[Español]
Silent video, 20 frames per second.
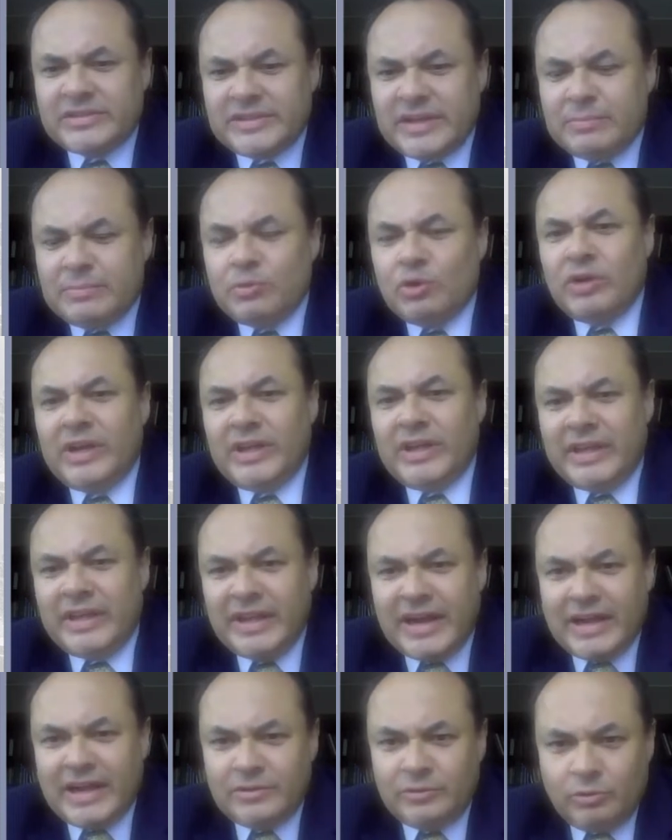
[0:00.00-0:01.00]
Estamos
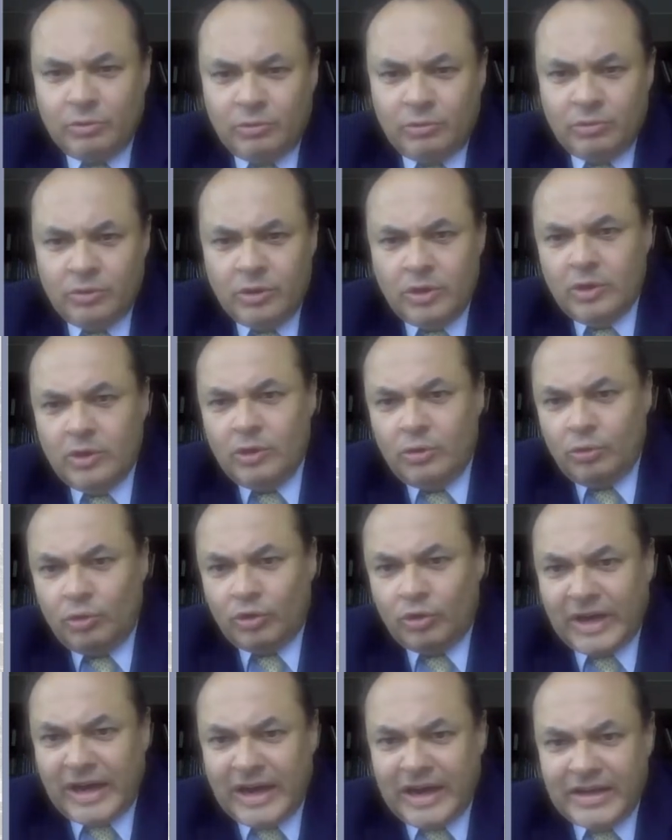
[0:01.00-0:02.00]
liderando
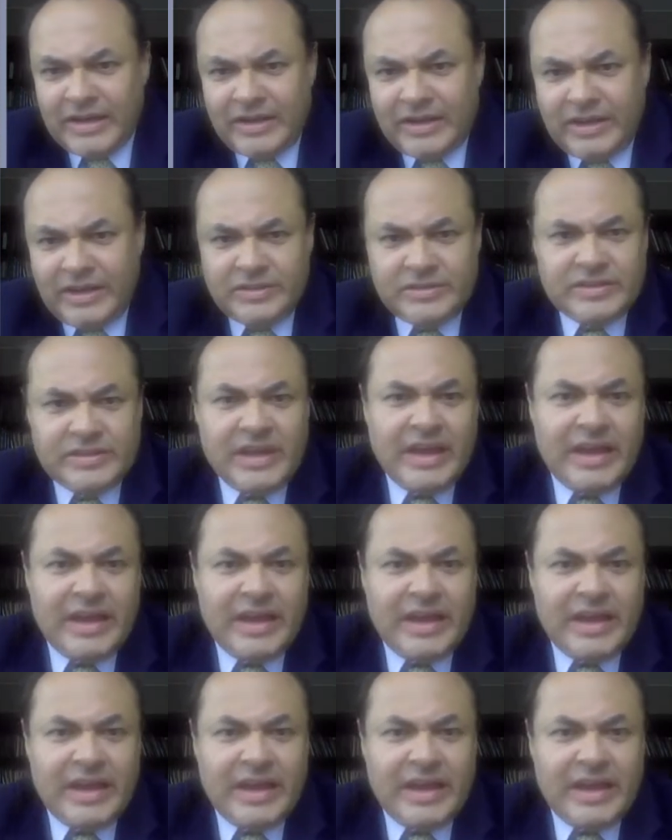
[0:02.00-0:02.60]
los rankings